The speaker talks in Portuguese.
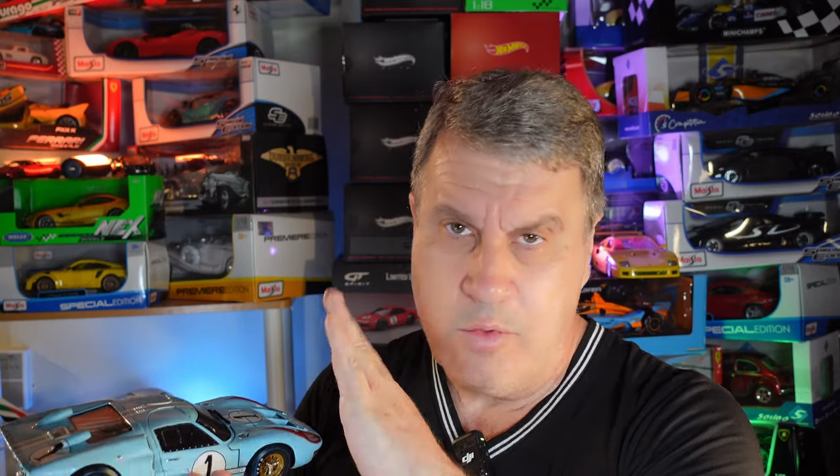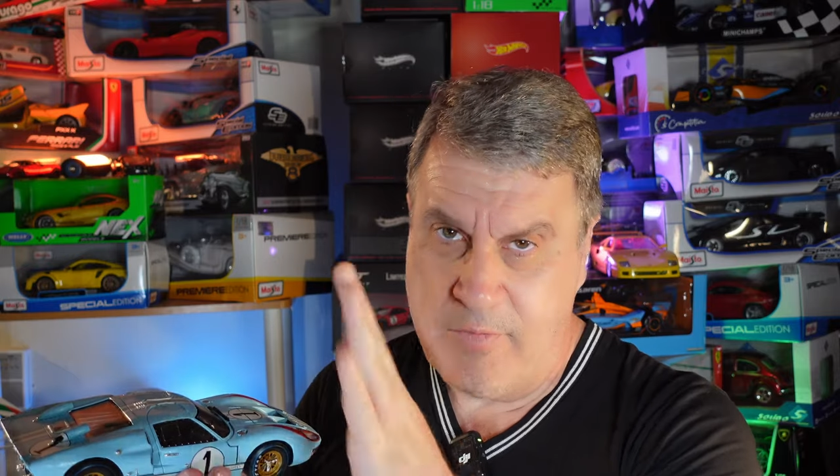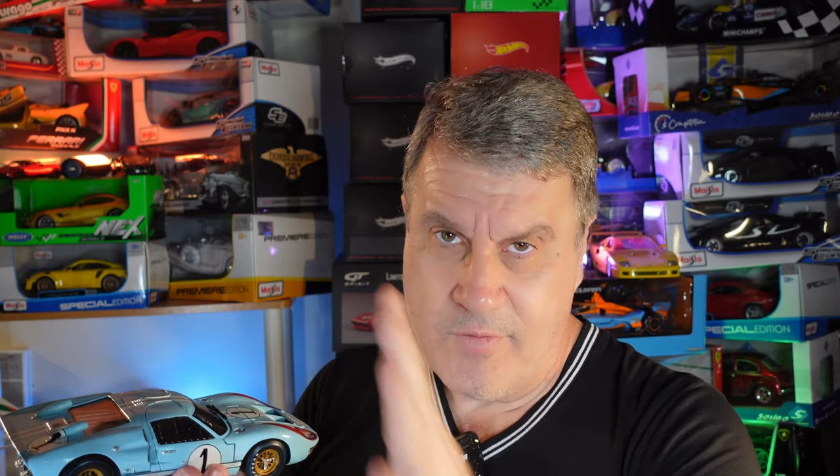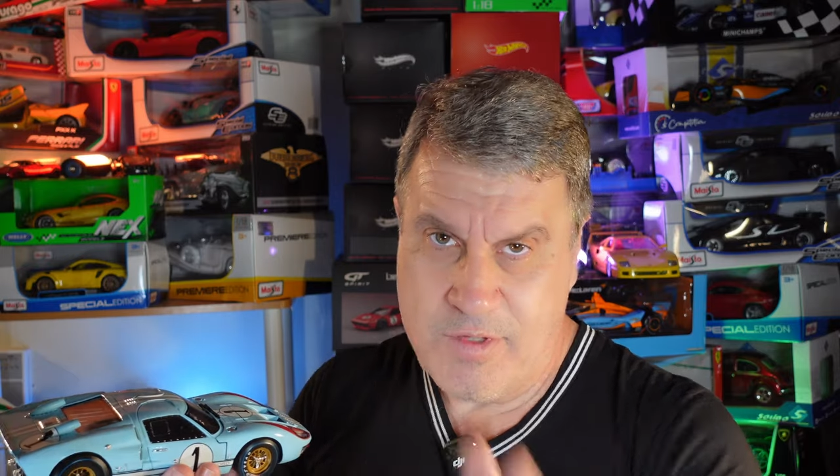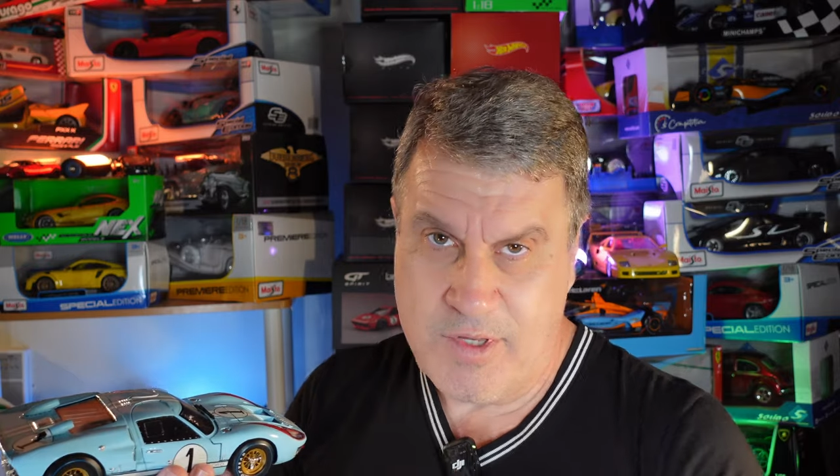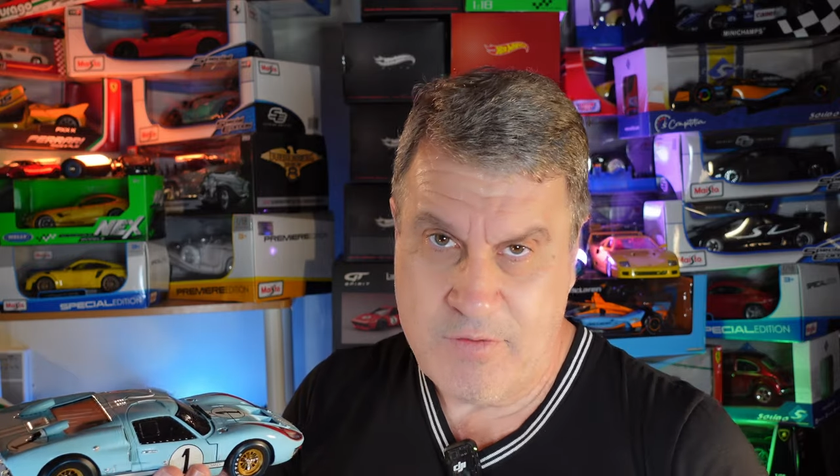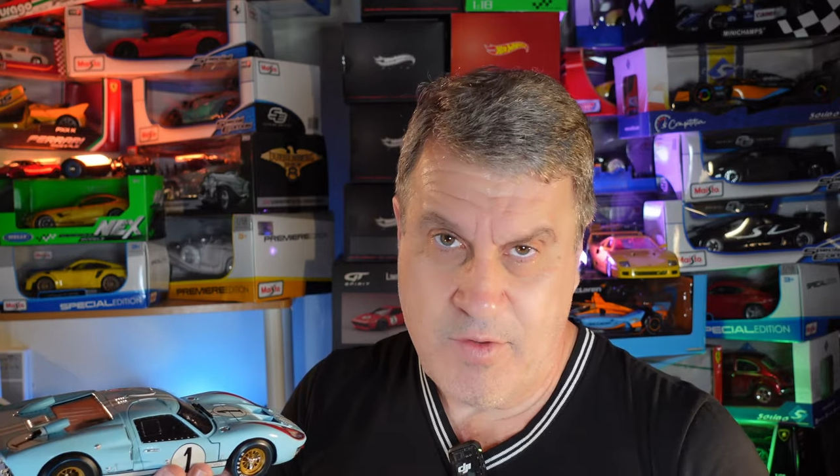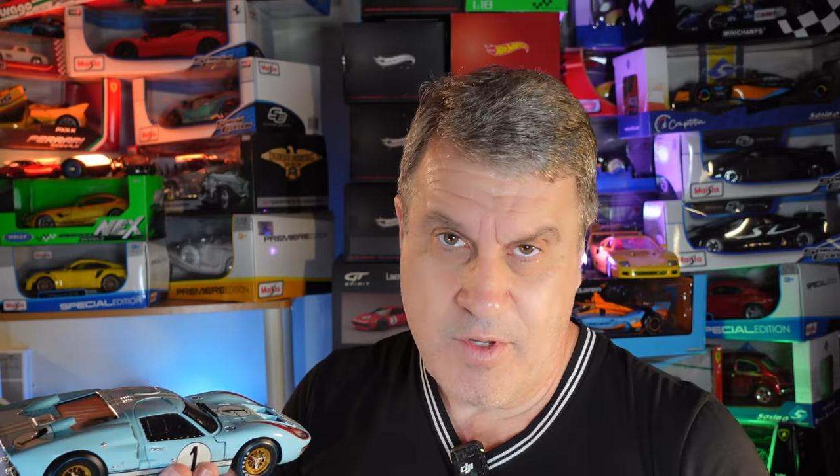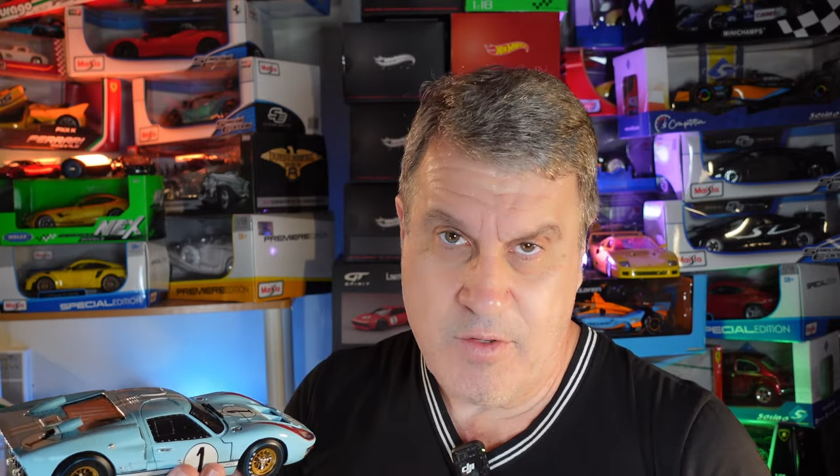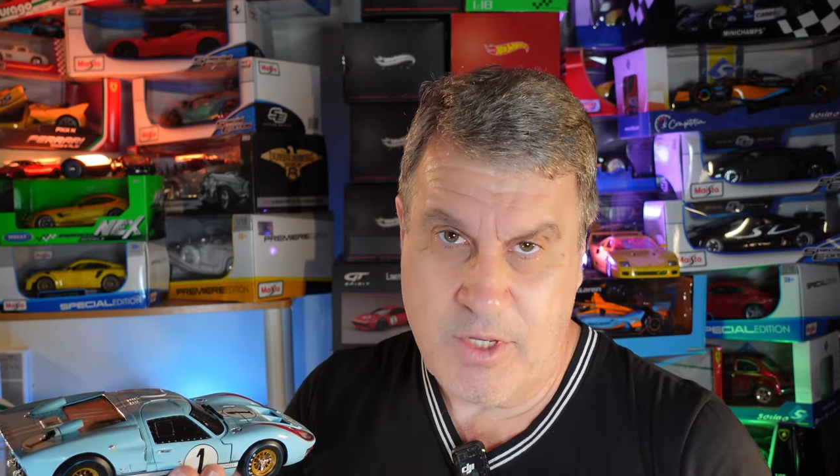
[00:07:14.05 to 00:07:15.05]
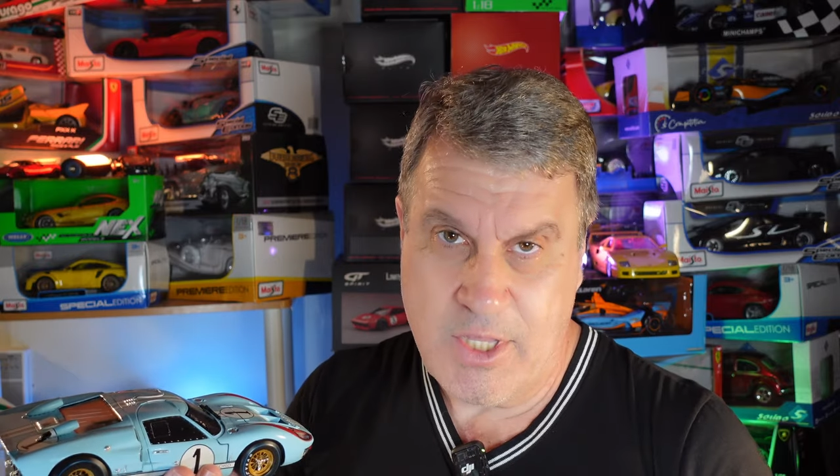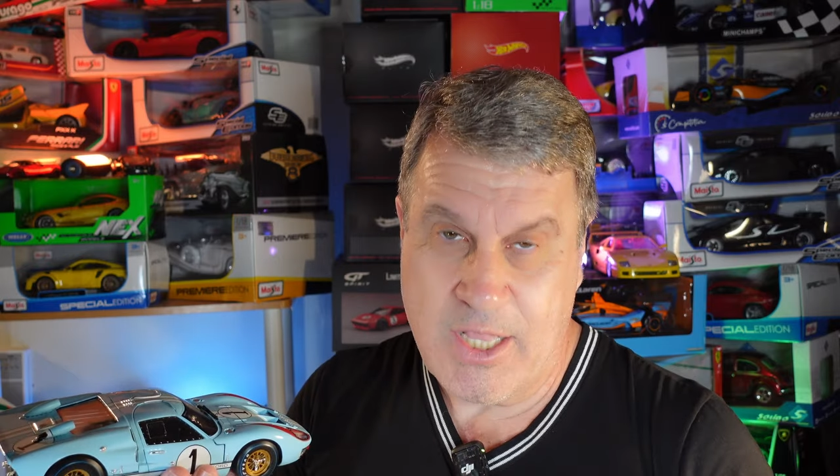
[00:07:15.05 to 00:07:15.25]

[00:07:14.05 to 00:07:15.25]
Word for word: que vocês viram de